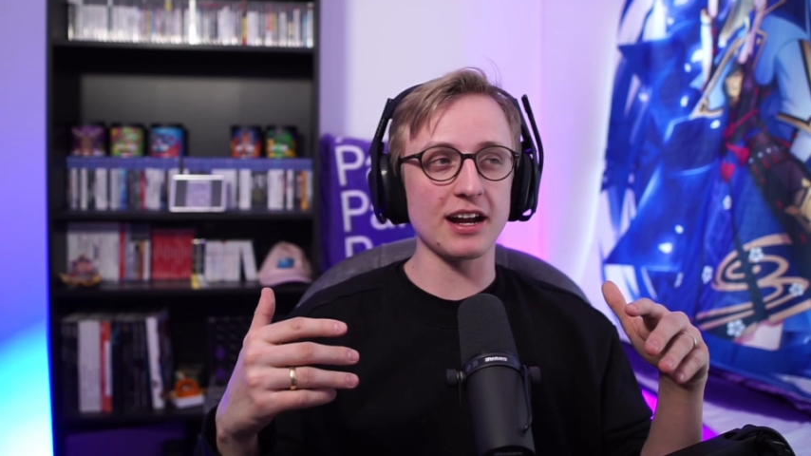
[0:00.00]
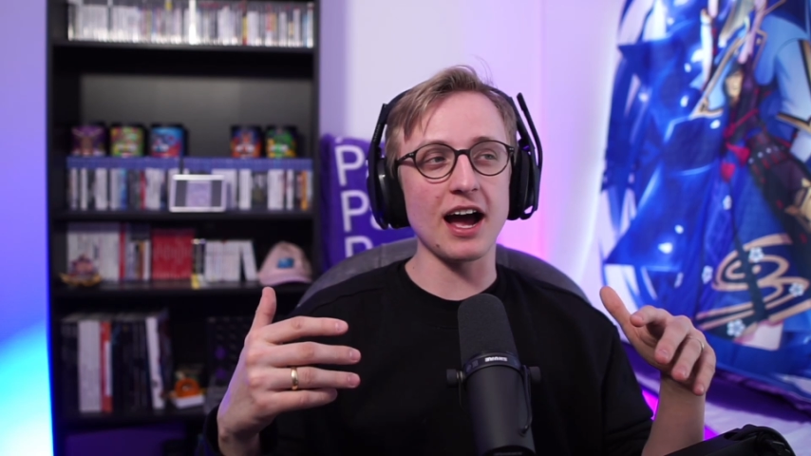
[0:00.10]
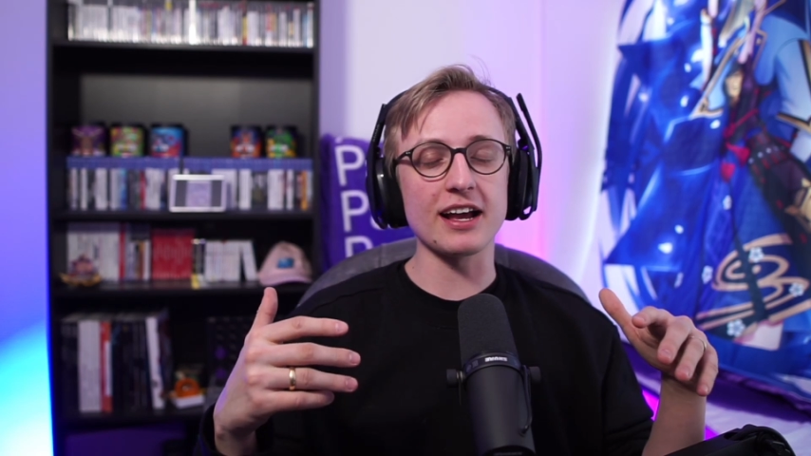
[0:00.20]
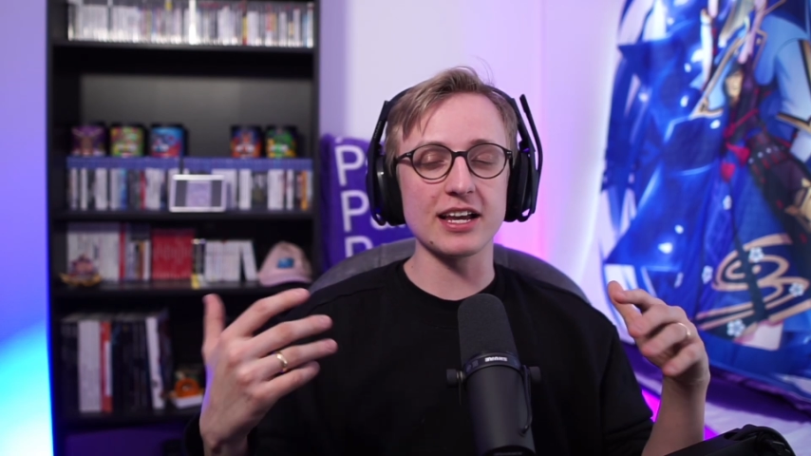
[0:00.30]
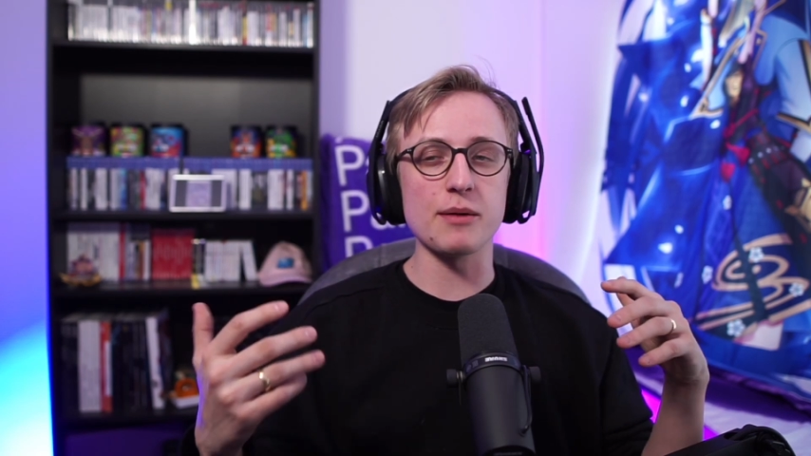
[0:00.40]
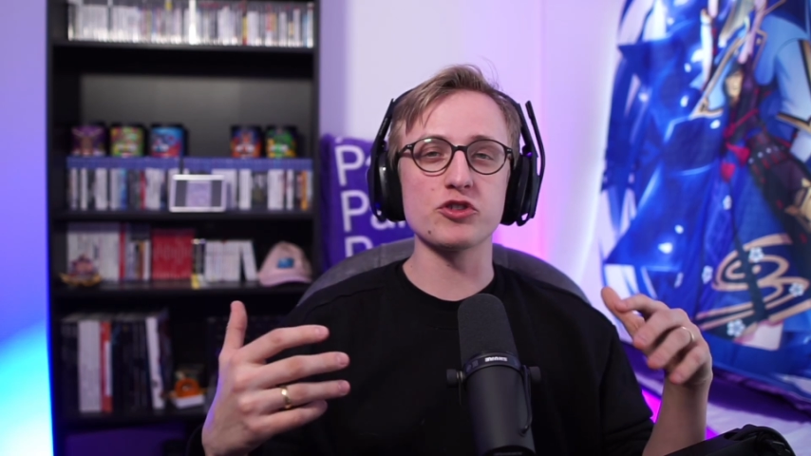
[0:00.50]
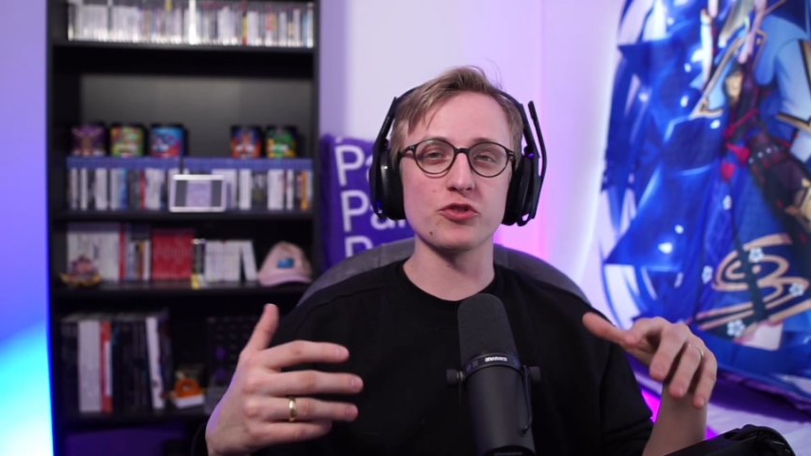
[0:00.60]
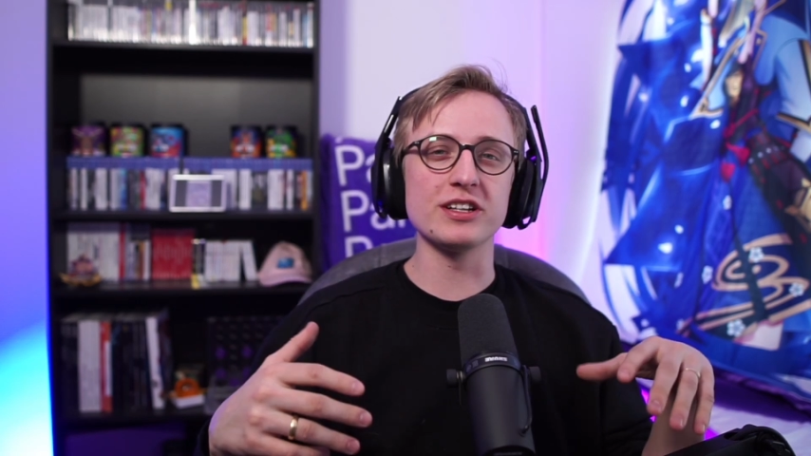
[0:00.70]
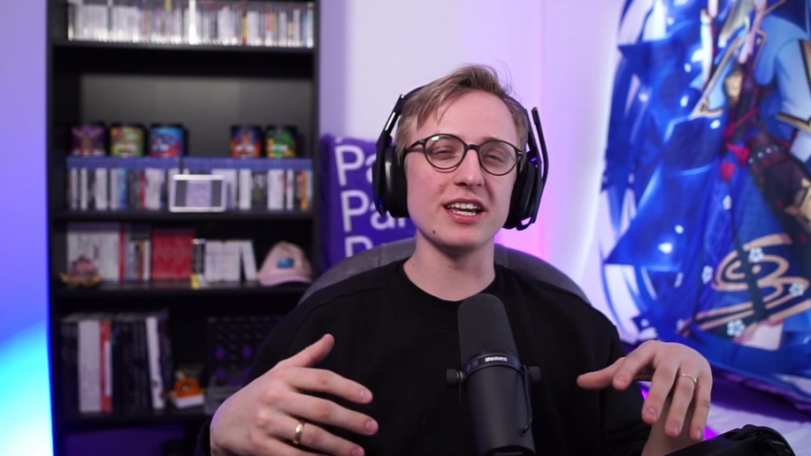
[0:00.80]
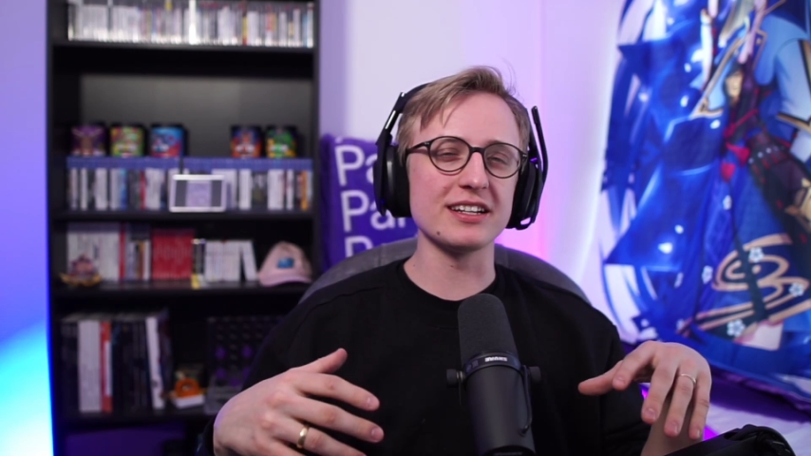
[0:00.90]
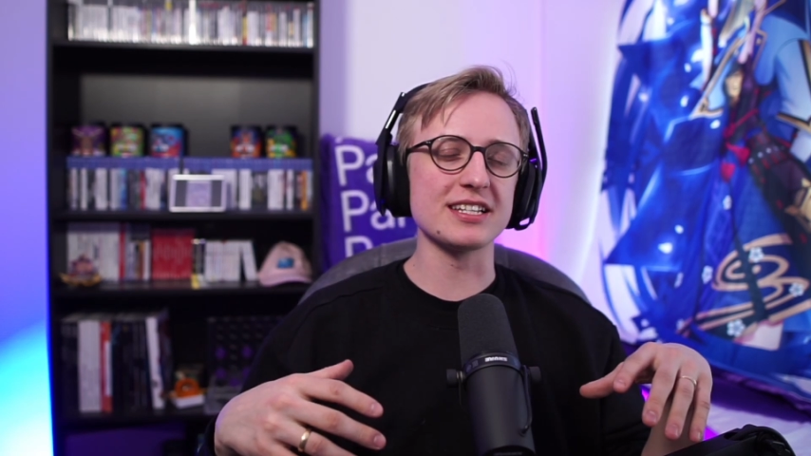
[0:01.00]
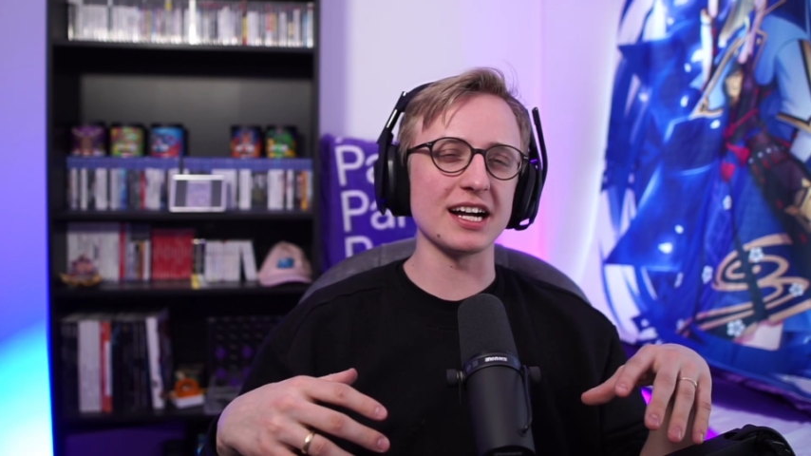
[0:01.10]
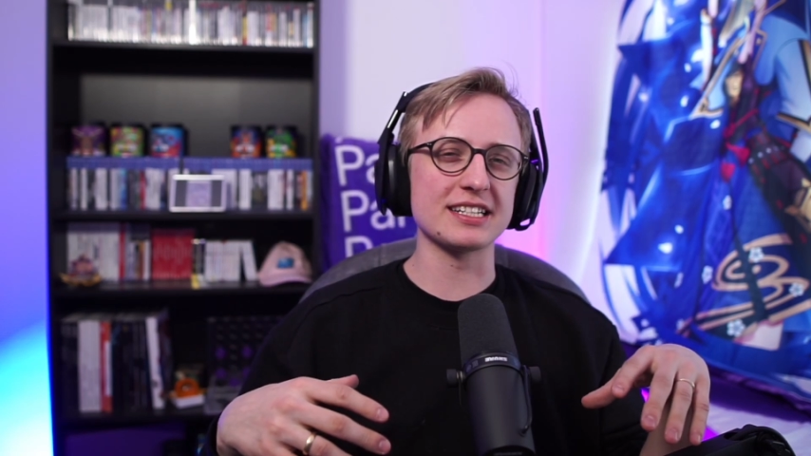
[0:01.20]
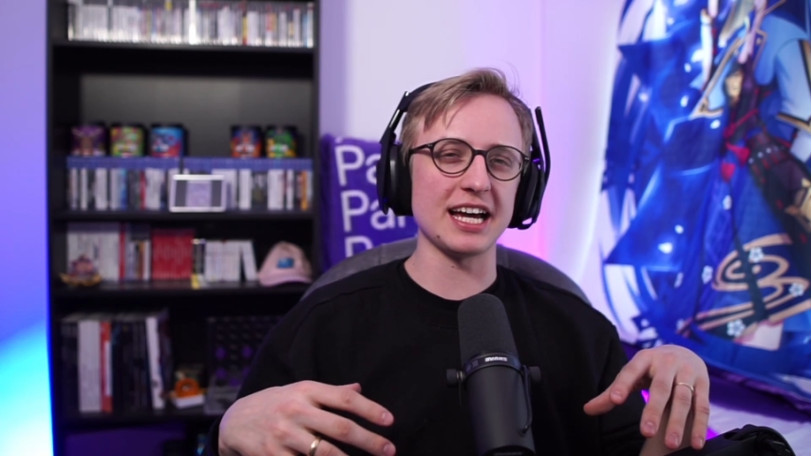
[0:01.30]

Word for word: na eigentlich habe ich schon jeden Tag drei